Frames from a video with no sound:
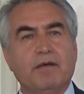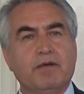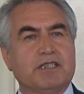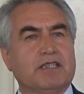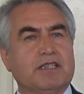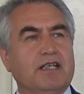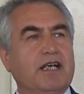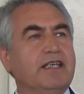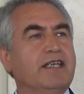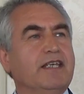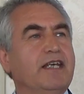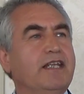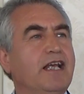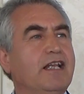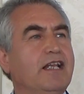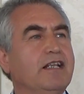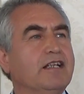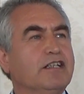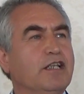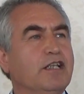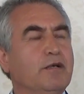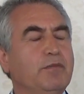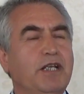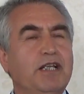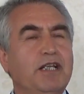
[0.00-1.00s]
Mesela
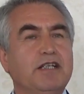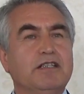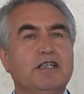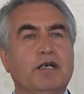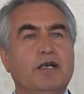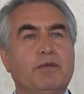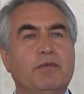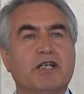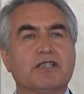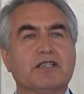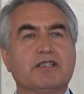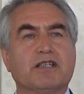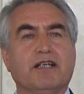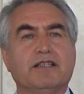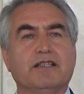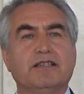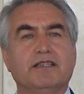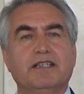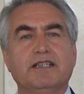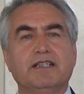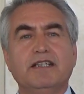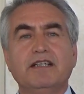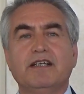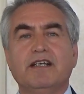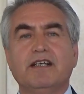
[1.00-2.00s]
genellikle belediye
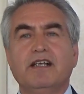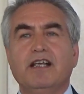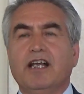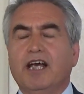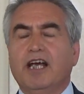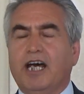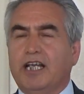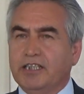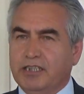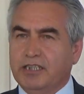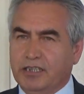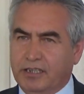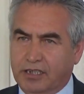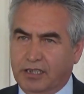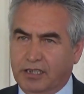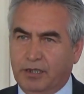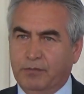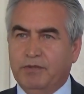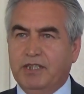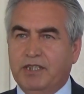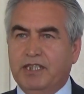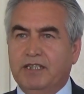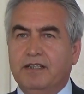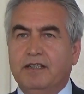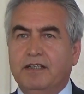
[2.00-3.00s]
başkanları hani
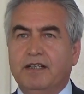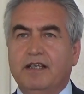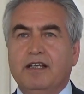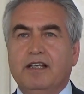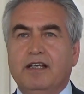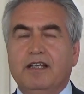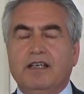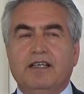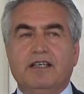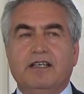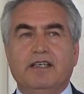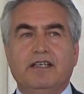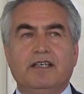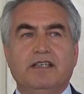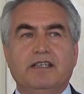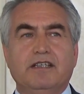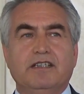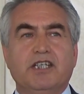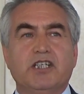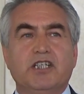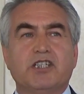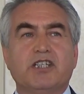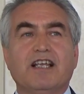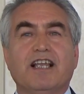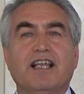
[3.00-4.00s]
şimdi e,
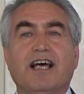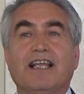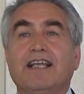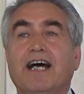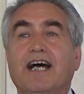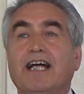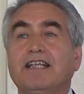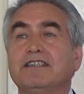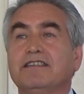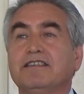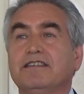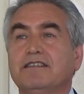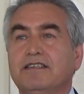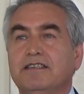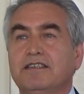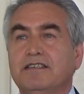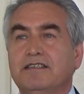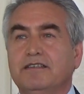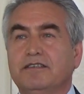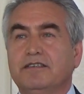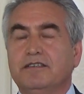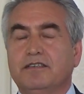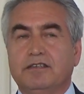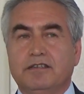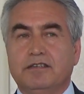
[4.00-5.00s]
yeşil alan e,
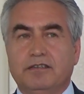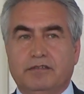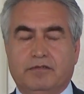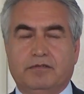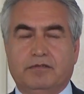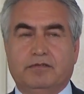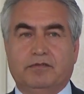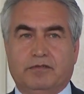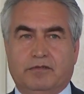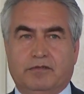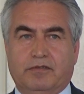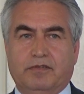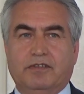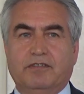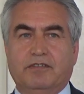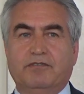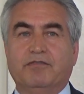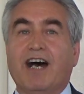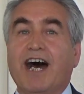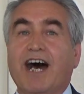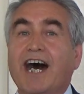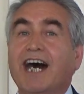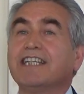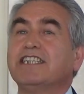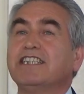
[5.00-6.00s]

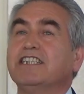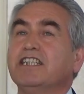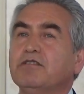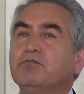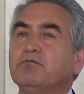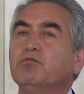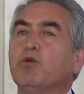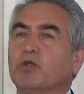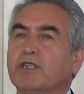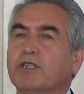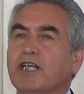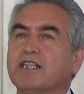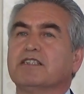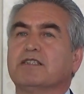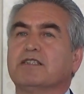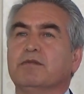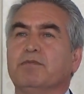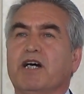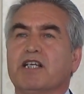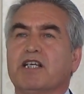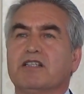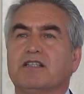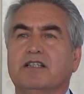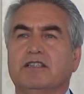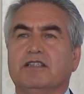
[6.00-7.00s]
vadi
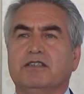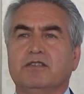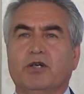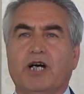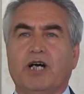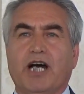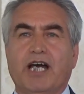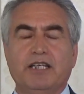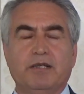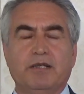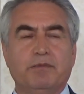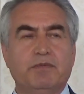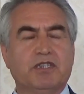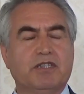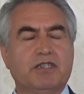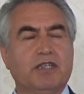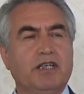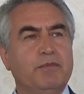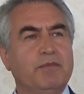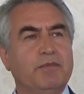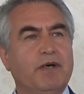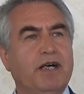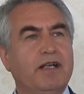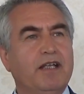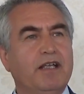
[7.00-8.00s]
modası başladı o ayrı bir
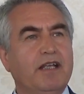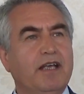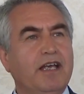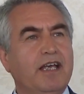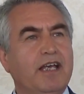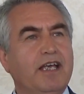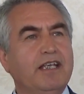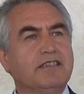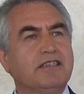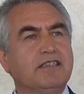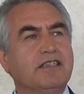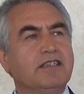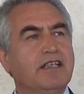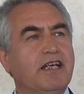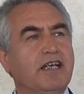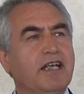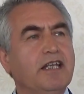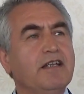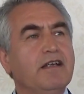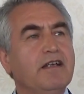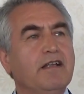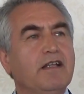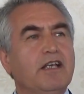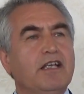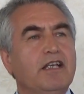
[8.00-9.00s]
şey ama
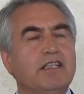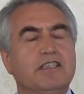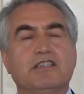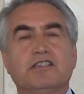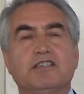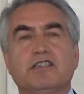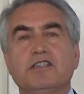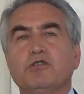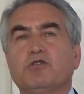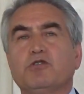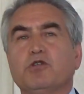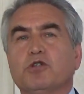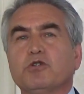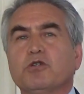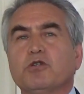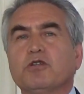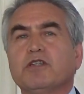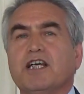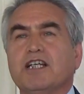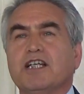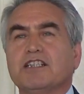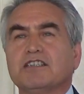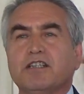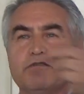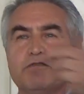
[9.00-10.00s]
eskiden sizin
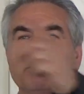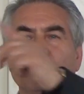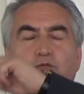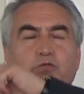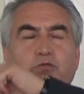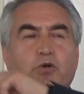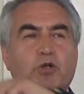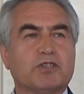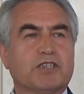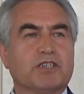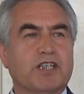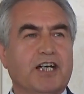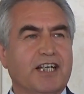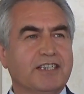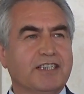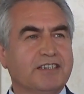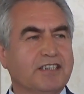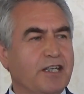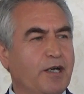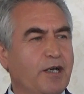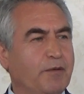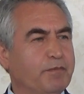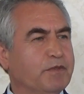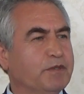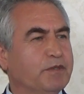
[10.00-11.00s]
çocuklarınıza futbol
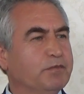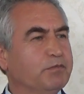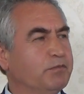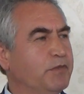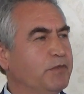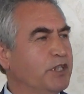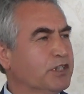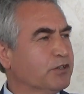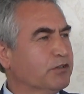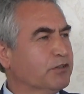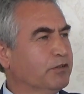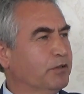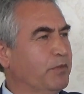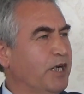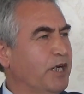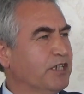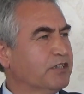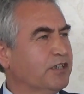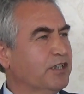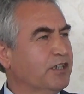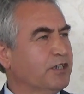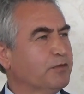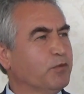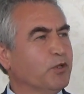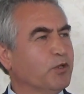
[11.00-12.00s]
sahası yaptım,
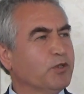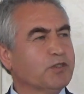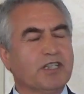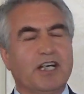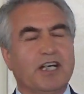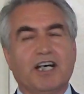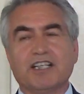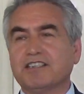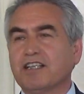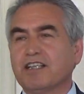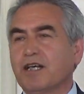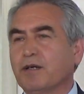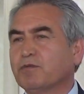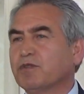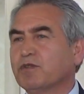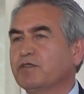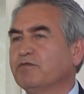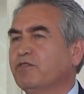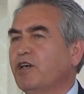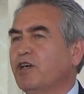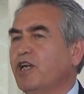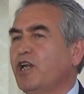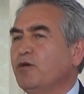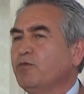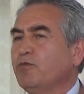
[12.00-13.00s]
basketbol sahası
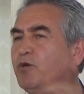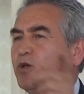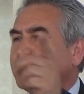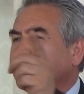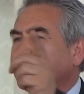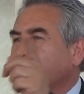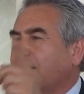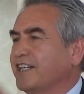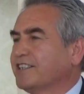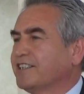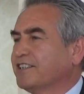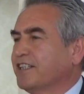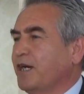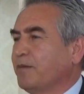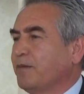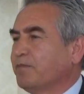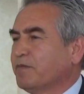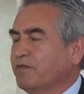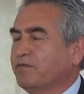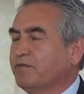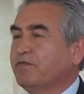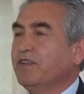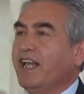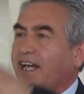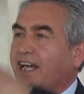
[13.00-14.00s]
yaptım, voleybol sahası
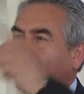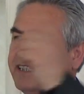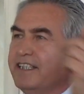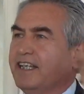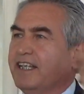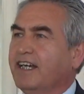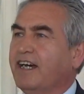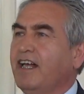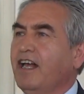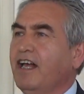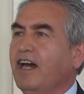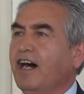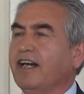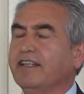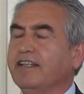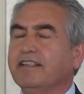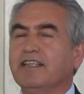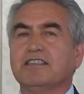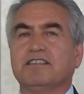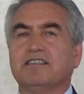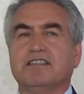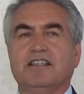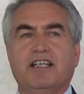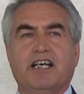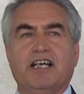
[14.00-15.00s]
yaptım filan diye
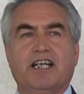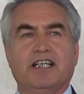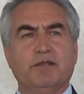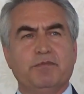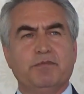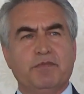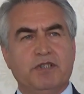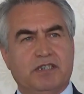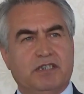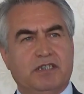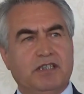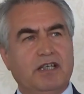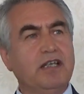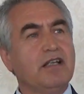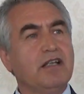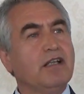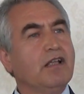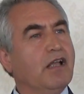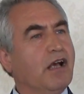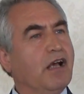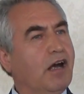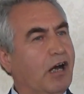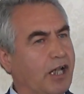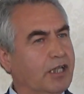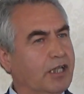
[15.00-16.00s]
anlatırlardı. Biz de
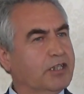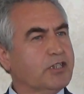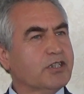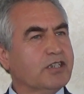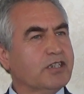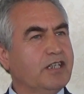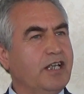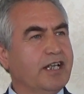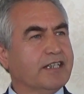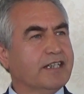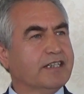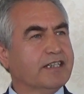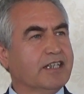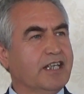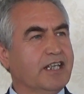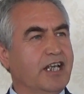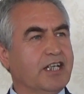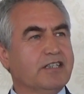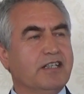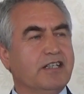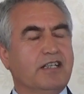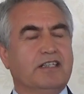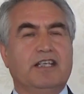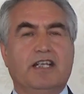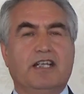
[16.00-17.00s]
alkışlardık
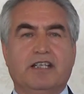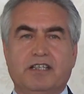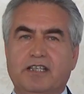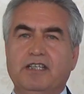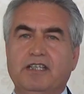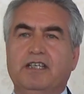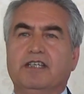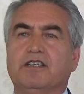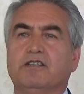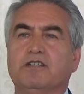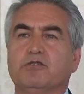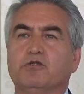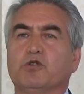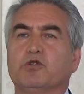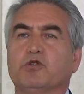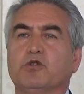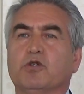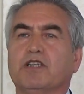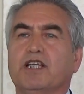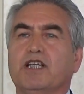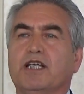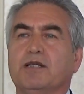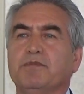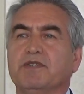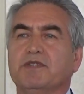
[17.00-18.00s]
gerçekten iyi
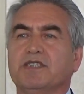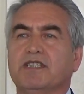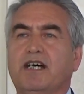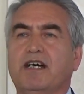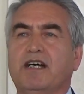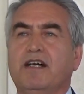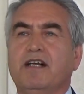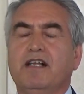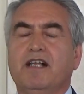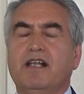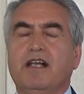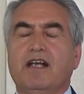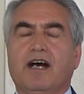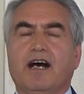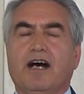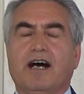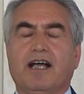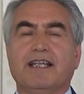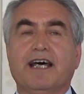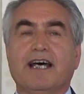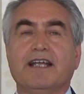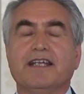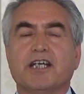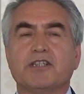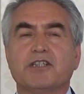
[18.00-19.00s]
çocuklarımıza
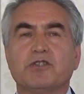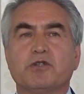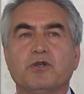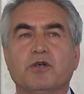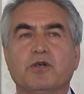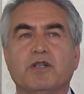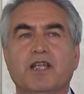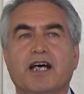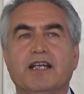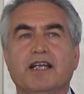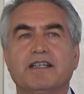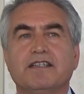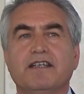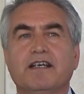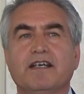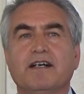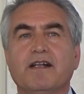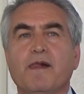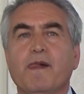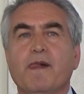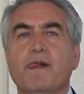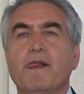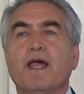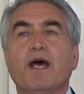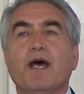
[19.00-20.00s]
alan açıyorlar diye.
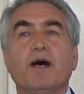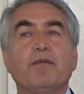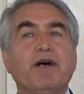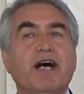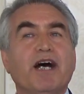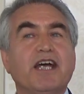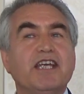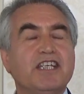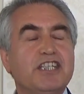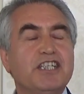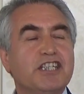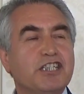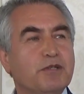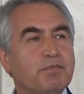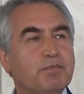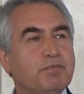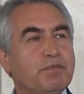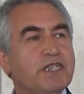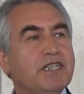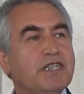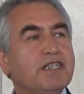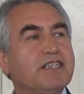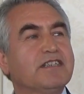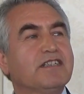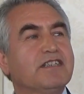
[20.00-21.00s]
Ama
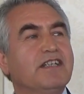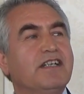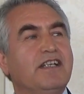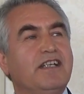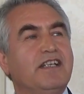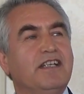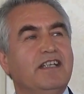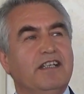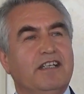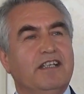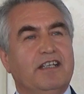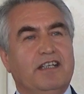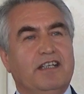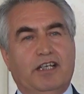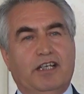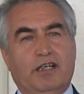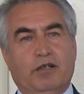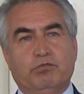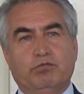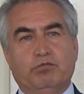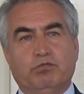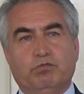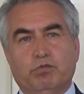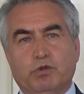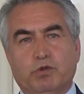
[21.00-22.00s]
hiçbir
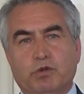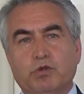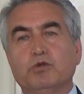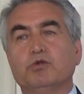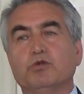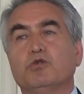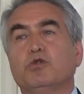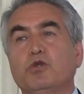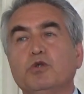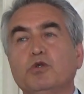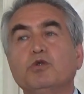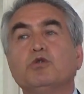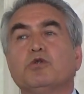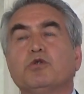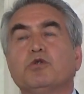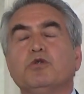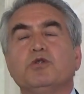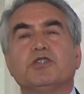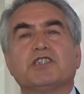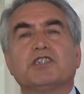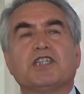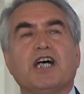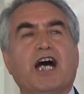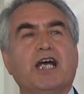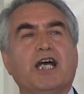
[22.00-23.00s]
e, bu
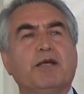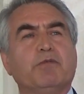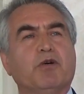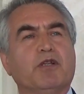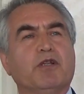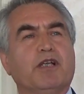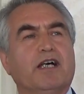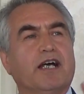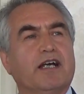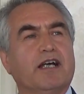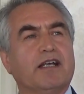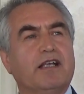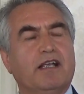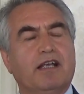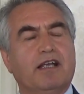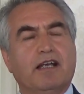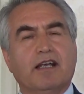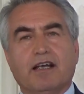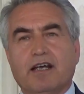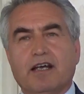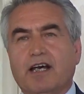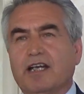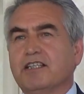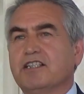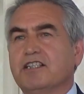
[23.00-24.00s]
kültürün sahibi olarak
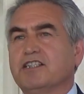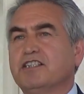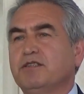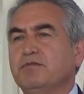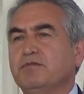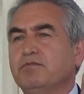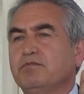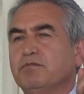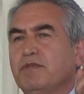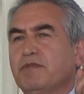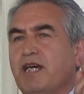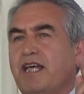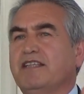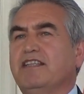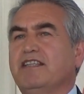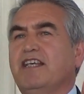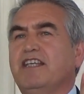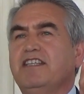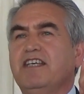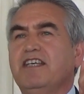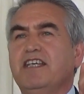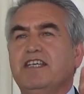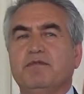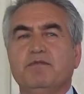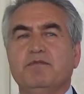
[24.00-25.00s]
kardeşim ben
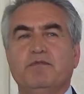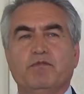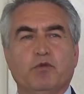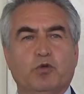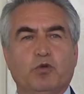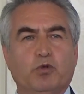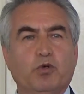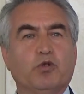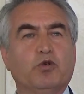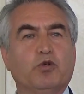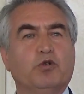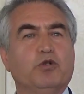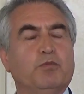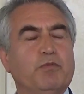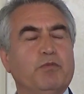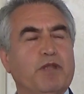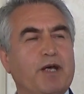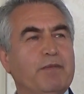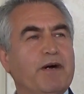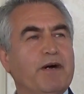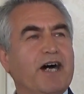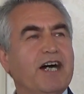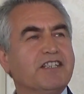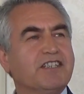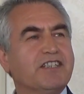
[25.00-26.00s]
dedeyim
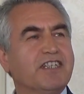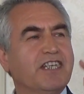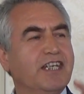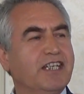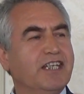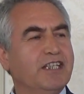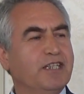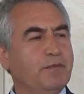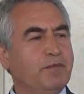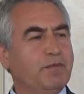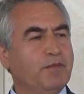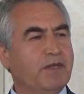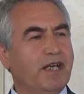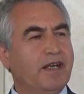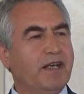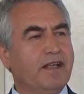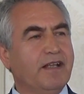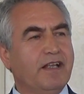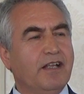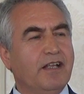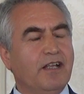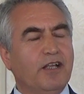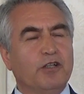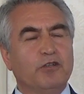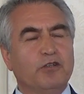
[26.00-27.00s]
torunumla bahçeye gidip de
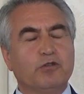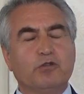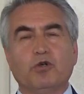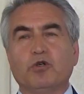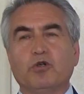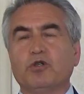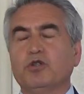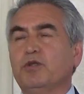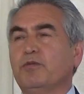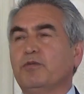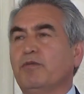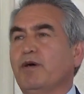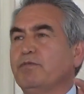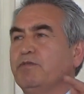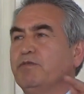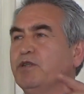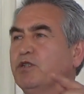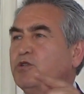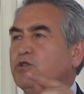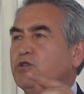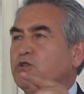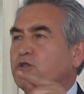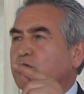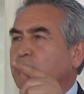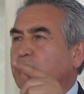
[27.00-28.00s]
torunuma
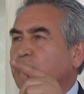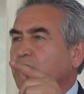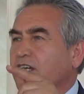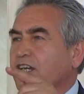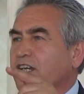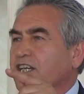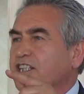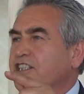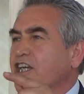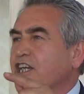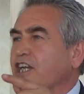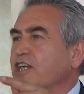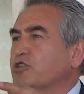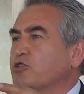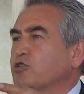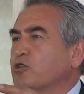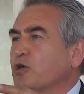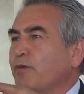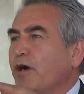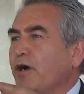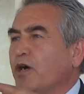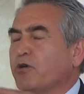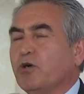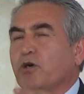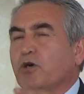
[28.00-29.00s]
bir küçük çelik
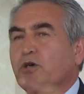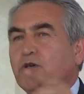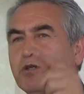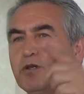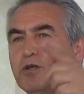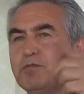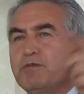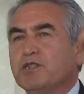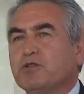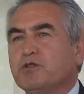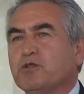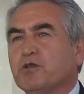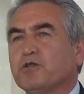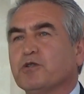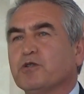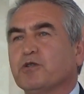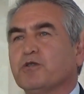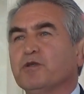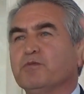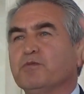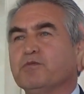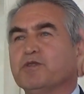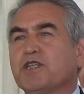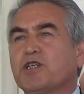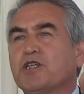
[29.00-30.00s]
çomak oyununu biz
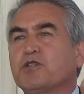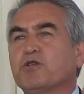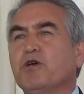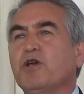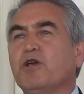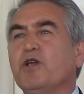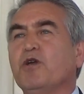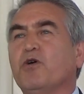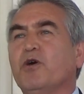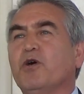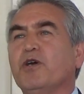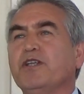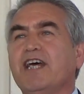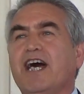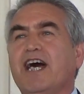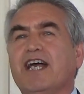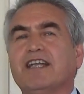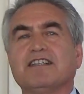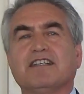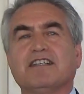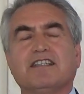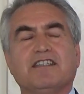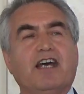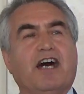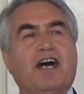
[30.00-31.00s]
çocukluğumuzda şöyle
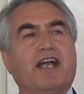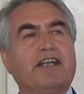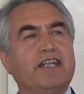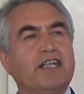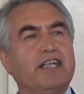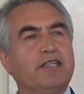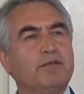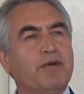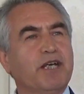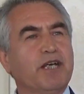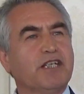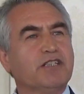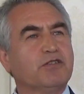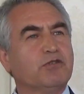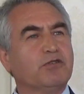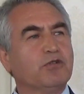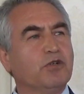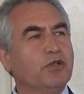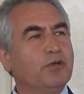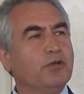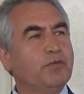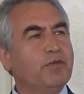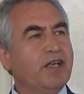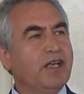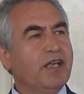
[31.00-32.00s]
oynardık diye anlatmak
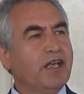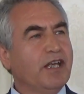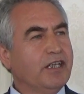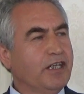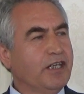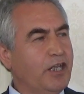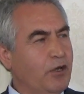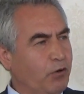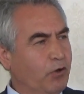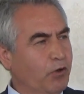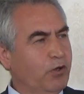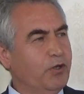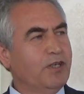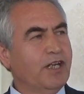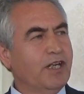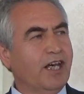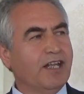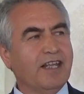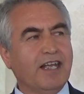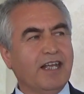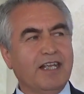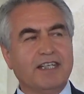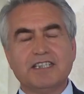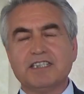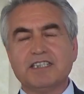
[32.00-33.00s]
istiyorum. Ne oyun
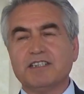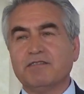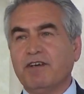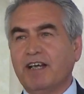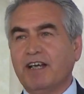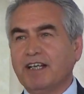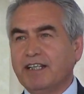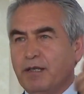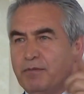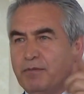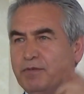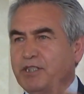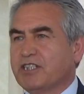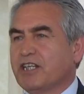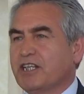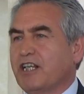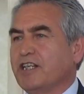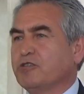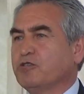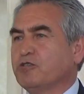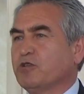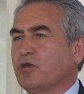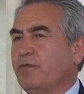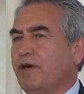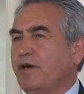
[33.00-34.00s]
alanınız var ne bir
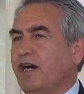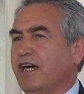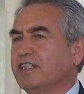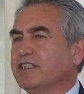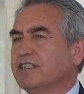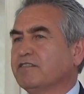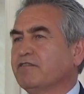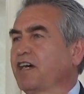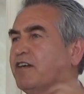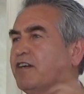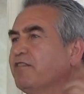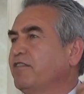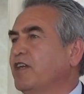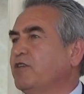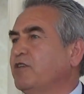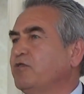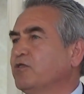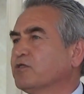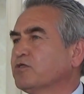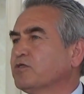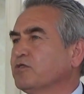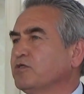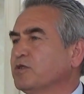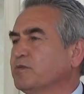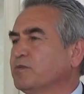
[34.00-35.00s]
çelik çomağınız var
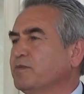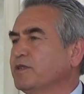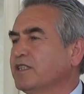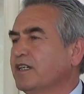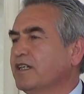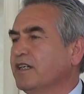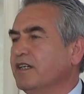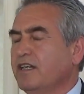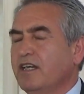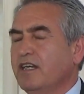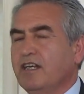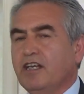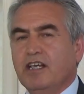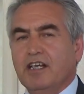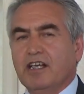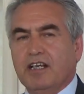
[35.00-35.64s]
veriyorsunuz bize.